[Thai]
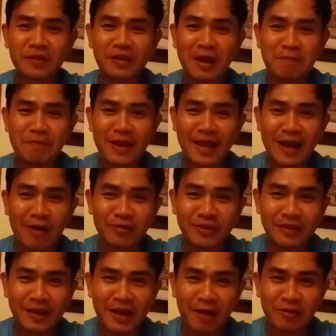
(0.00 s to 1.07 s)
กลับไปา
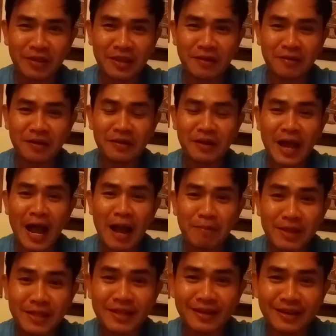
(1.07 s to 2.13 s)
คราวนี้หา
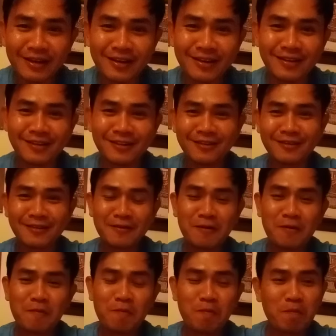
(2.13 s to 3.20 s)
ไม่เจอ
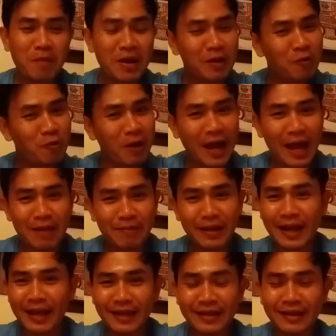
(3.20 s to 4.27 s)
ไม่รู้หายไป
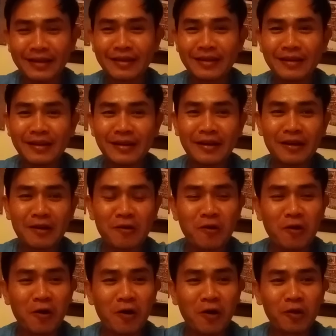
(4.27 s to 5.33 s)
ไหน แล้ว
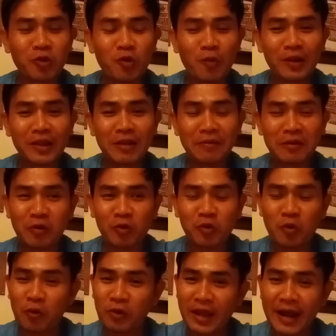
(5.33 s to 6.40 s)
ก็ตู้พระเตวีิดก
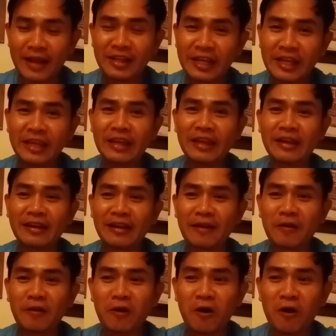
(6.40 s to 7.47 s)
ถูกย้ายที่
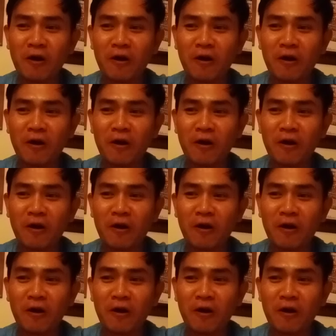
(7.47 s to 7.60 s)
แล้วก็